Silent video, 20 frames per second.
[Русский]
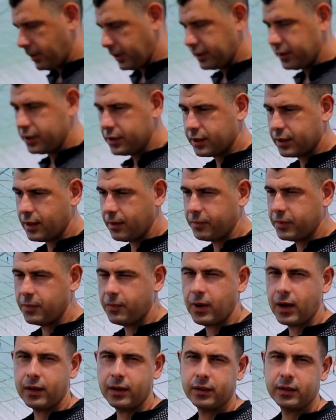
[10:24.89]
практически
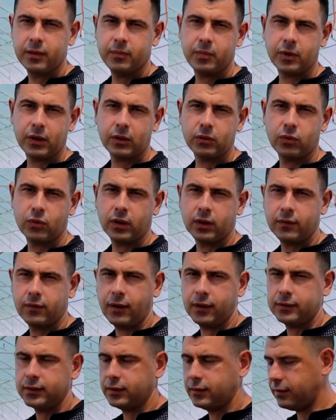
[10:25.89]
оптимальная температура
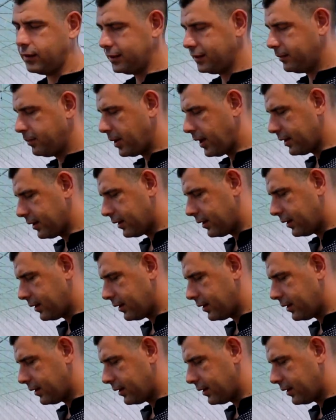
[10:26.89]
20-25,